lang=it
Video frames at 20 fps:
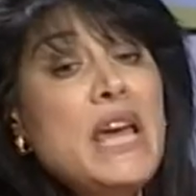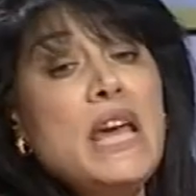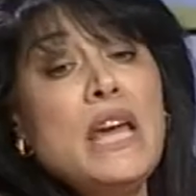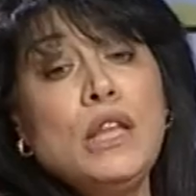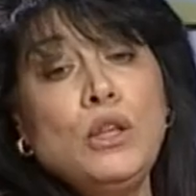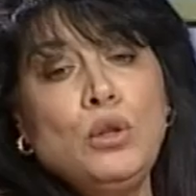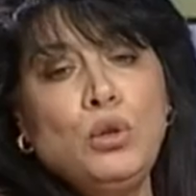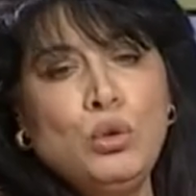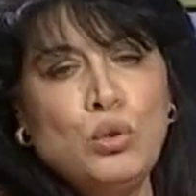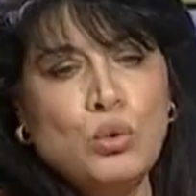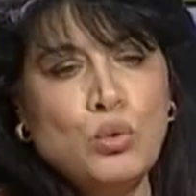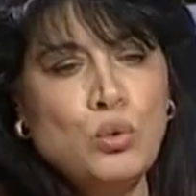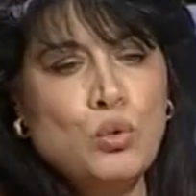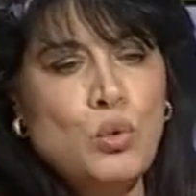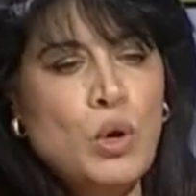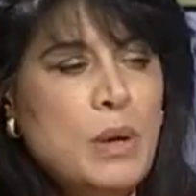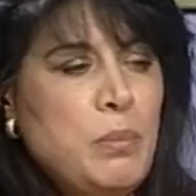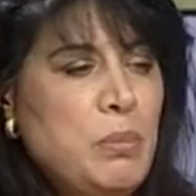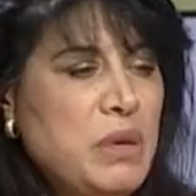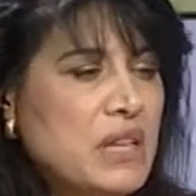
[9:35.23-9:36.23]
e
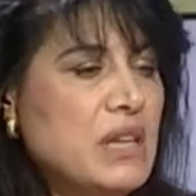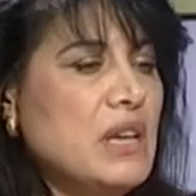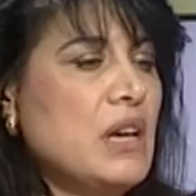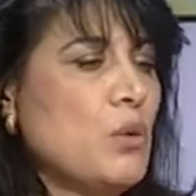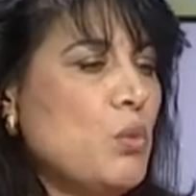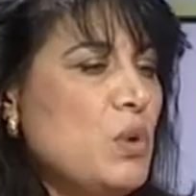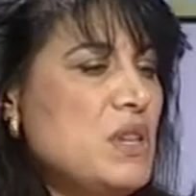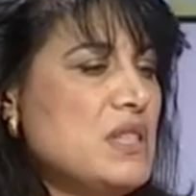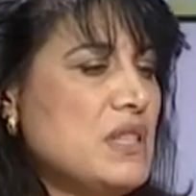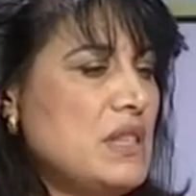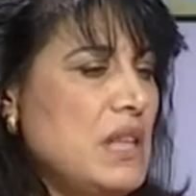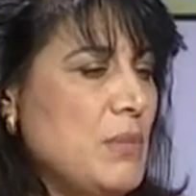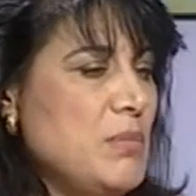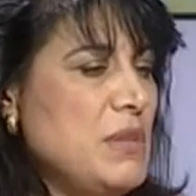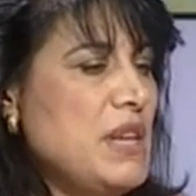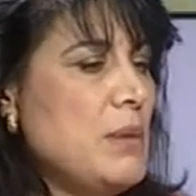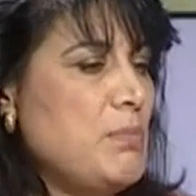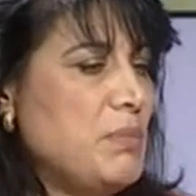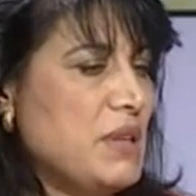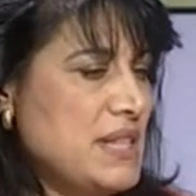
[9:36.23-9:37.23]
due perché questa
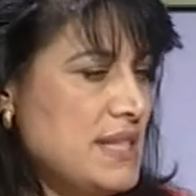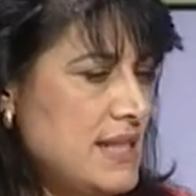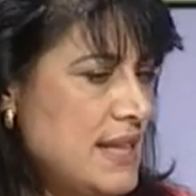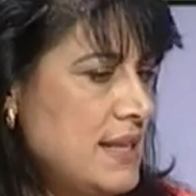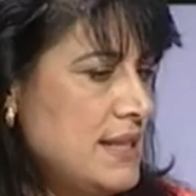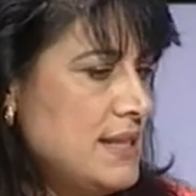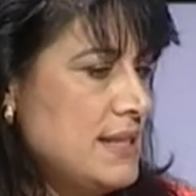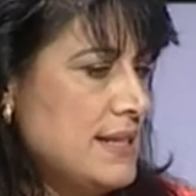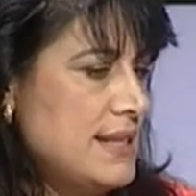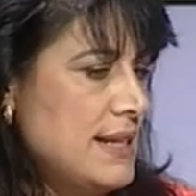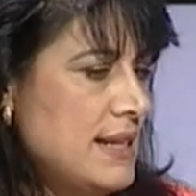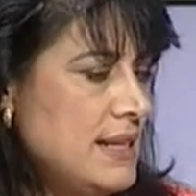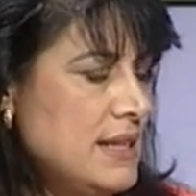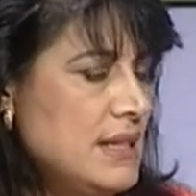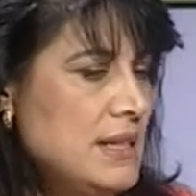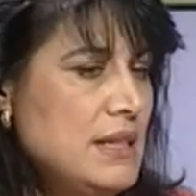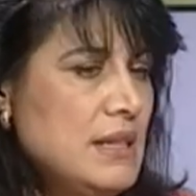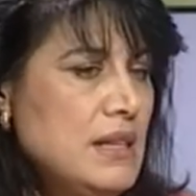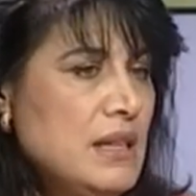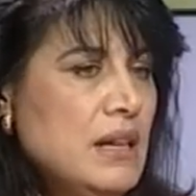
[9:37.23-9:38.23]
mia presenza
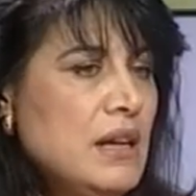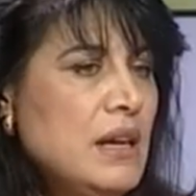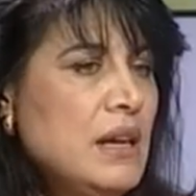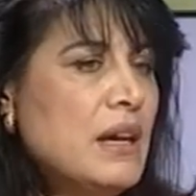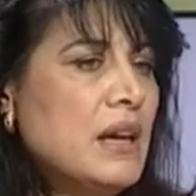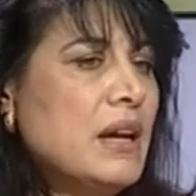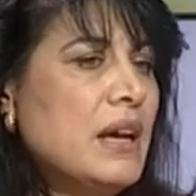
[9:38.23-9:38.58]
lì